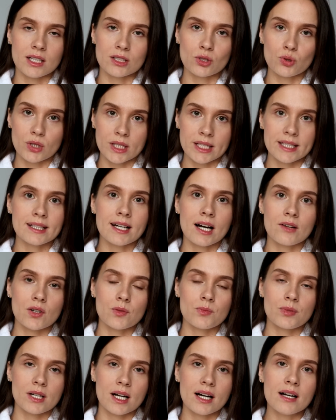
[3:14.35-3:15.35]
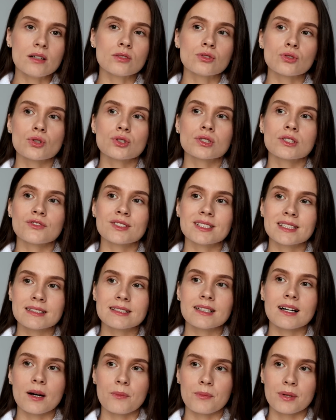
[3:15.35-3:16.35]
которые я выбираю, то это
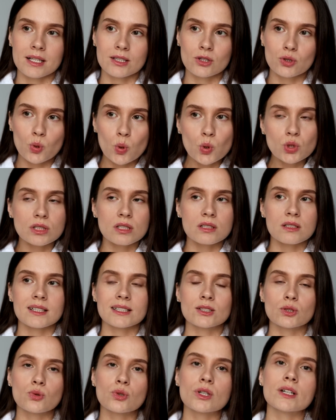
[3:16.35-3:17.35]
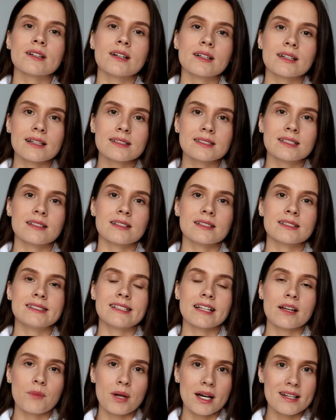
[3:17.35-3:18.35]
всегда продукты, которые как раз-таки
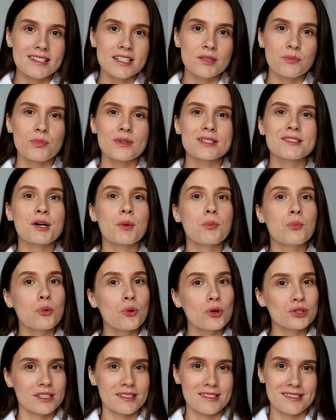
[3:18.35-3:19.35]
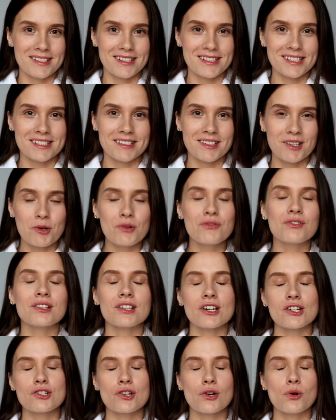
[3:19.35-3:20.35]
стремятся позаботиться о здоровье
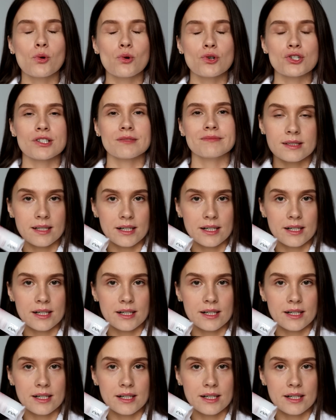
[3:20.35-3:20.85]
нашей кожи.